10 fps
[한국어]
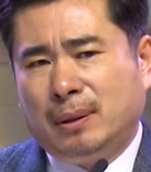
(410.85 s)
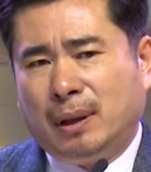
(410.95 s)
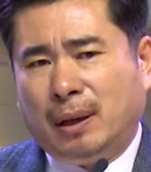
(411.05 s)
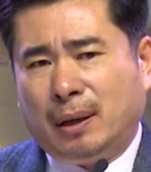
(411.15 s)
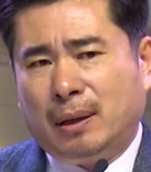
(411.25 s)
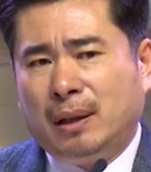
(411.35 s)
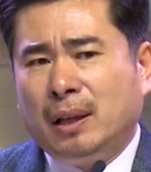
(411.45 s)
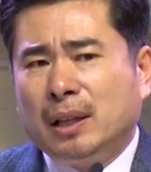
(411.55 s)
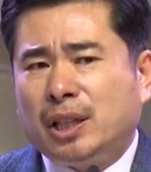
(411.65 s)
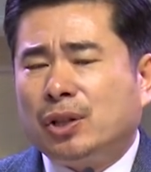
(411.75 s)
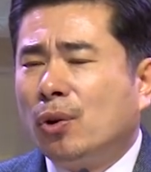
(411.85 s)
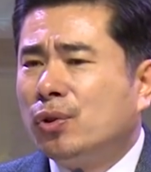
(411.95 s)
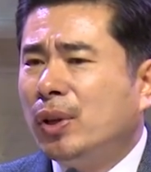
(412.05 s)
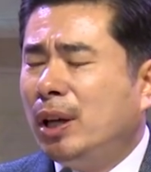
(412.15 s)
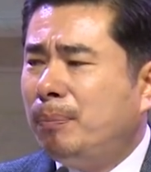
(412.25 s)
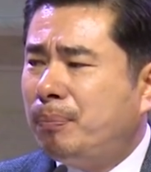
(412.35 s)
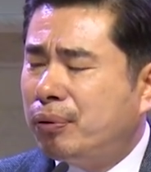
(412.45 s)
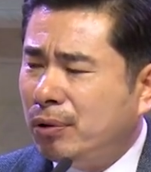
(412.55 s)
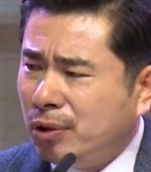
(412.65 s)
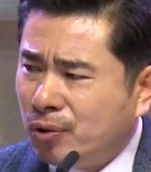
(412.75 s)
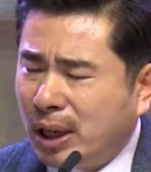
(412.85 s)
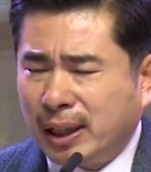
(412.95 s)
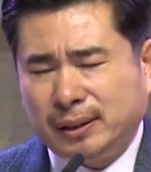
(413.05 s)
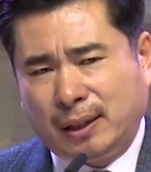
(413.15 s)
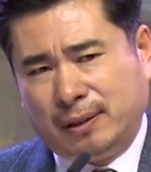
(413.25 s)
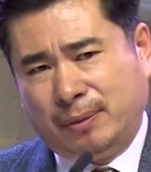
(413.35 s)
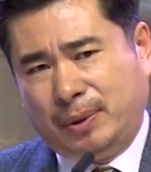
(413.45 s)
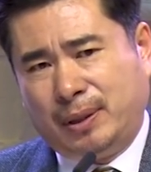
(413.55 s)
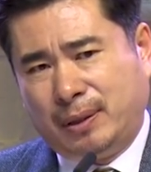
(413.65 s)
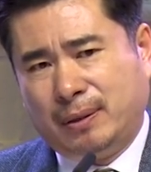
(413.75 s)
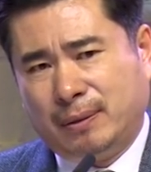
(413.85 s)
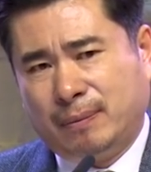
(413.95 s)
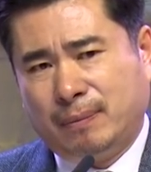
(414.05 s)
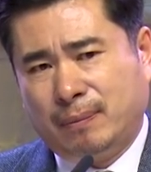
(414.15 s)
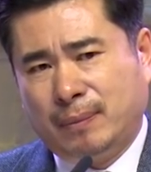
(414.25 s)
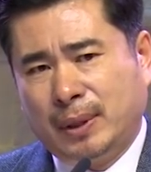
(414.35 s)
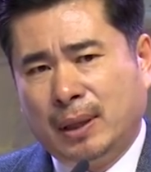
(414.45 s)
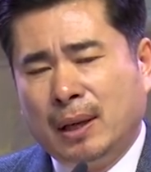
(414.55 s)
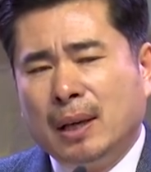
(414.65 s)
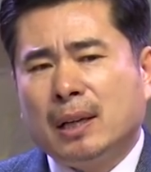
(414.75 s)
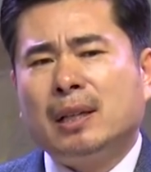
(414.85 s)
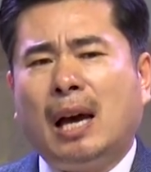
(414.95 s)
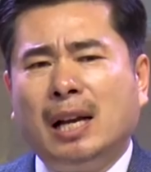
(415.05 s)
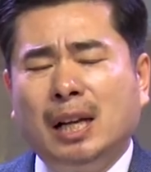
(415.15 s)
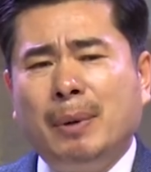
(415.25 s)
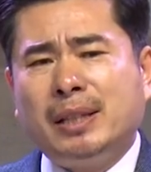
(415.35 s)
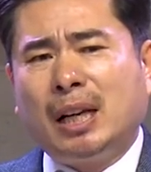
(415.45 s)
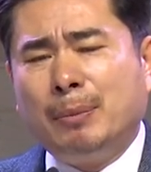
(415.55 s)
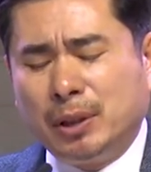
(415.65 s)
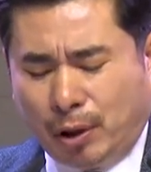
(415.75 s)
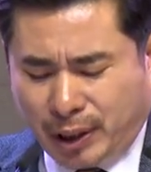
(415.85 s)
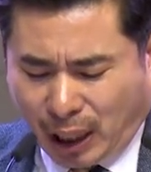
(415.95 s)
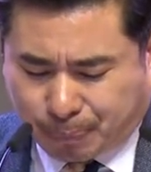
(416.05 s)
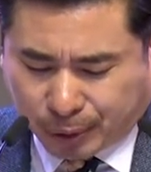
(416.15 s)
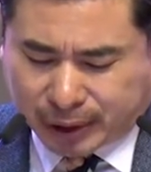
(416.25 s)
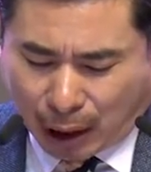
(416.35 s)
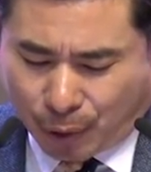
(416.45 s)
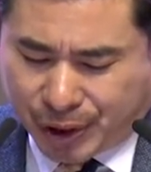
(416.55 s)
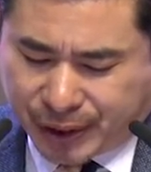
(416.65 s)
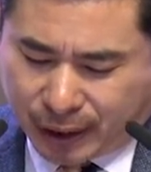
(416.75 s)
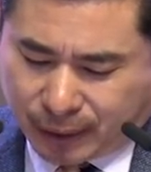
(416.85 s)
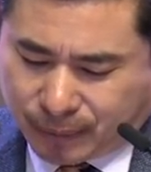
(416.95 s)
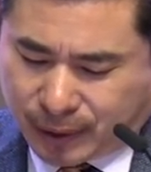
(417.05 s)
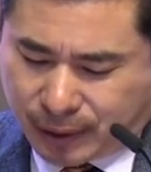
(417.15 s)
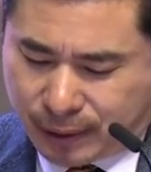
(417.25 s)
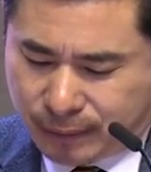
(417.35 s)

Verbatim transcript: 네, 지성소에 불을 놓아놨다는 겁니다. 그래서 하나님의 사람들은 언제나 불타고 있어야 됩니다.